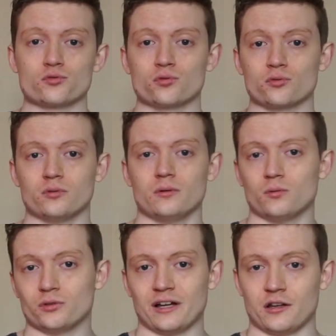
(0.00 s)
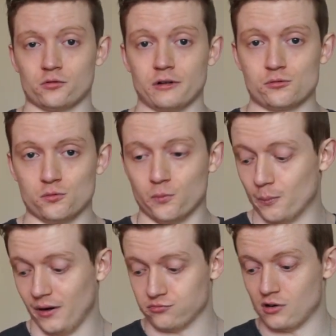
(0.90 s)
vu que aux dernières nouvelles tu ne peux
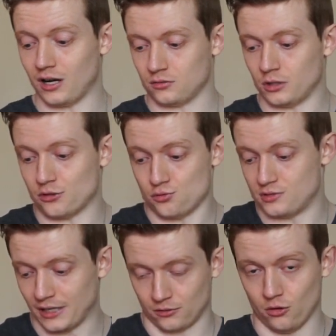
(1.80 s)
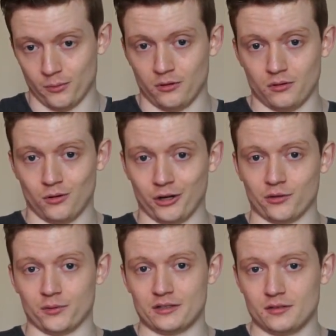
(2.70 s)
pas voir ton radius directement en
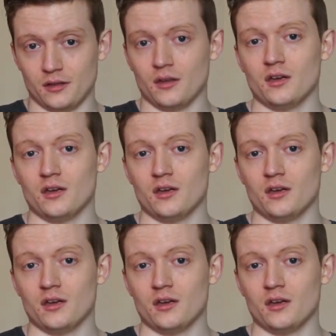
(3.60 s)
rayon X Et